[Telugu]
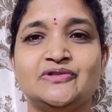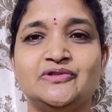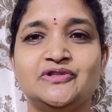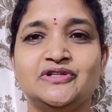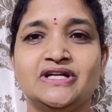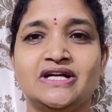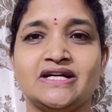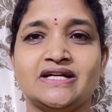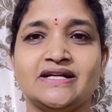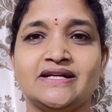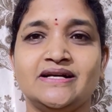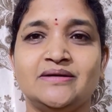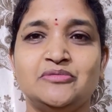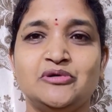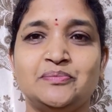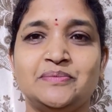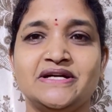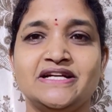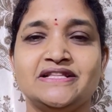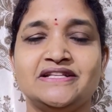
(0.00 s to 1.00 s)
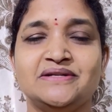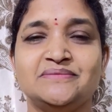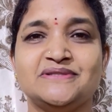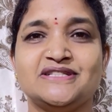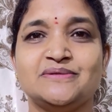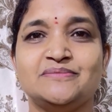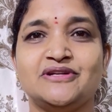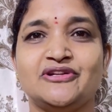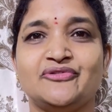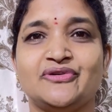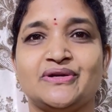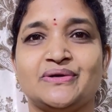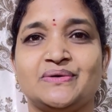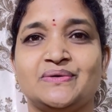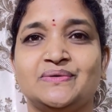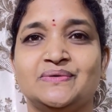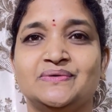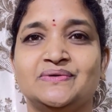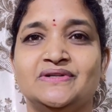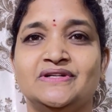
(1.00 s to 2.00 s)
రెండు గంటల ముప్పై ఐదు నిమిషముల
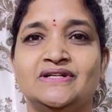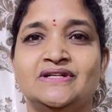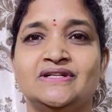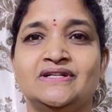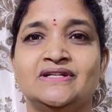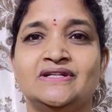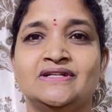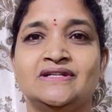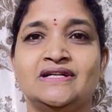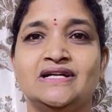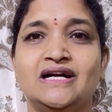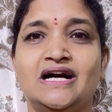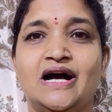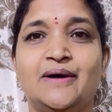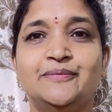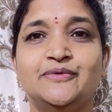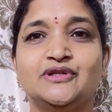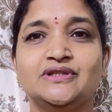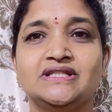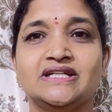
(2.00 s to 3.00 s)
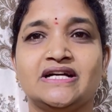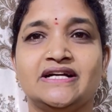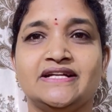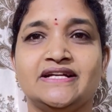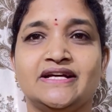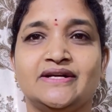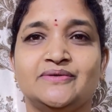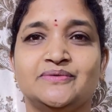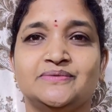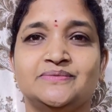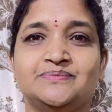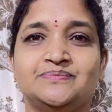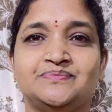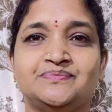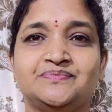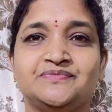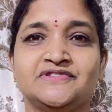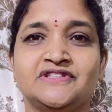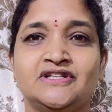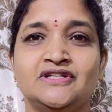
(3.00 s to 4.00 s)
వరకు అమృత గడియలు
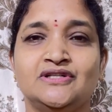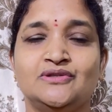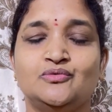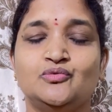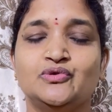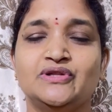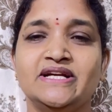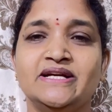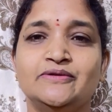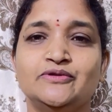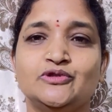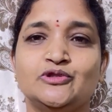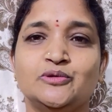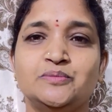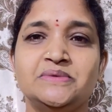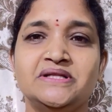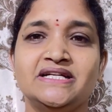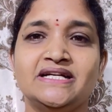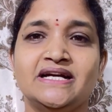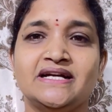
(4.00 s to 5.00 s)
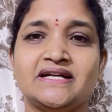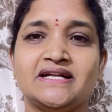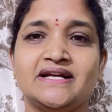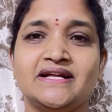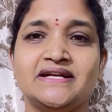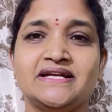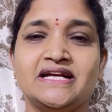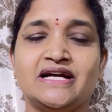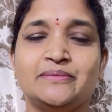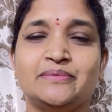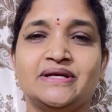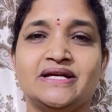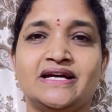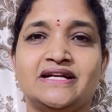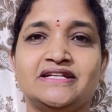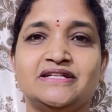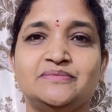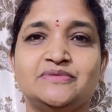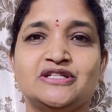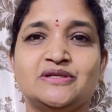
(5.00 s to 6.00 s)
ఉదయం తొమ్మిది గంటల యాభై
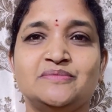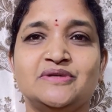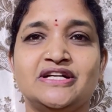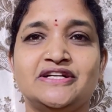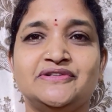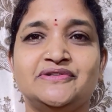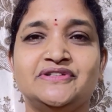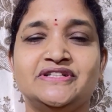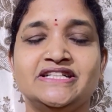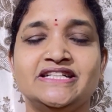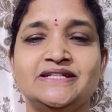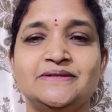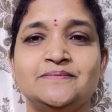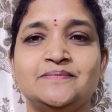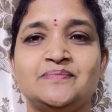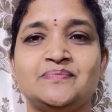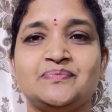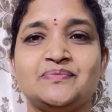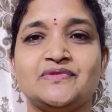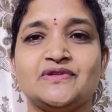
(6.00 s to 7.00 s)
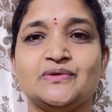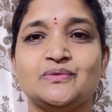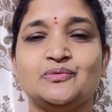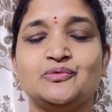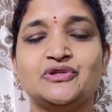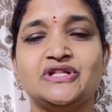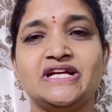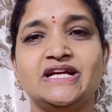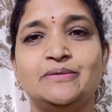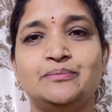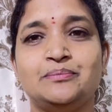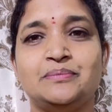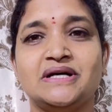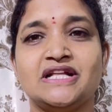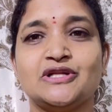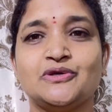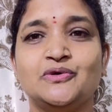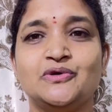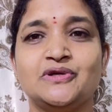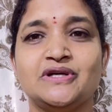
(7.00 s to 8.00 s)
ఆరు నిమిషముల నుండి ఉదయం
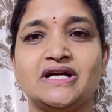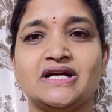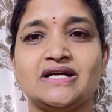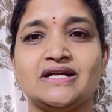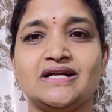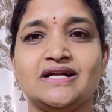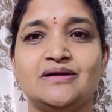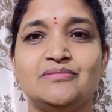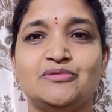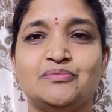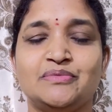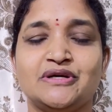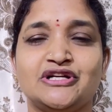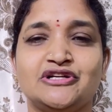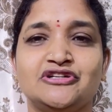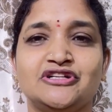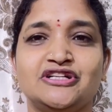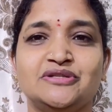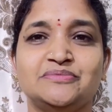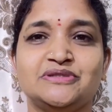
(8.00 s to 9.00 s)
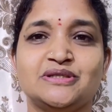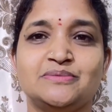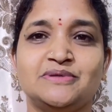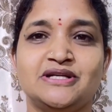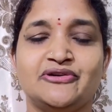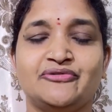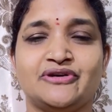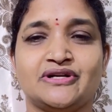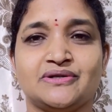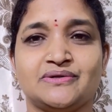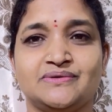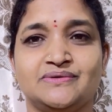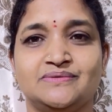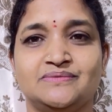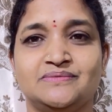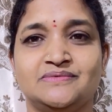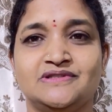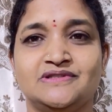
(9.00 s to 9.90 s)
పదకొండు గంటల ముప్పై రెండు నిమిషముల వరకు